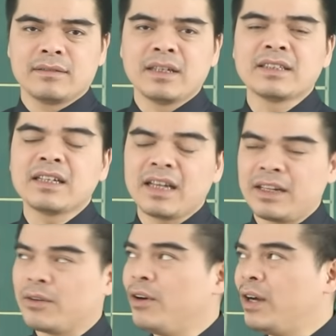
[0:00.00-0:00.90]
thời gian
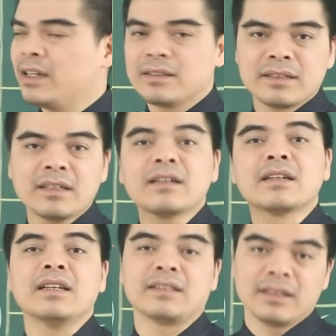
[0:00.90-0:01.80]
này của họ sẽ
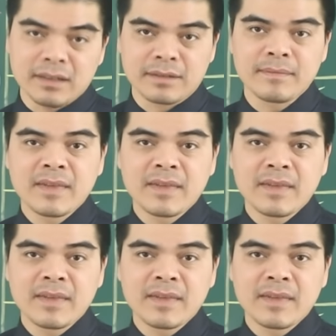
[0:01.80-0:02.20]
cực kỳ là tích cực.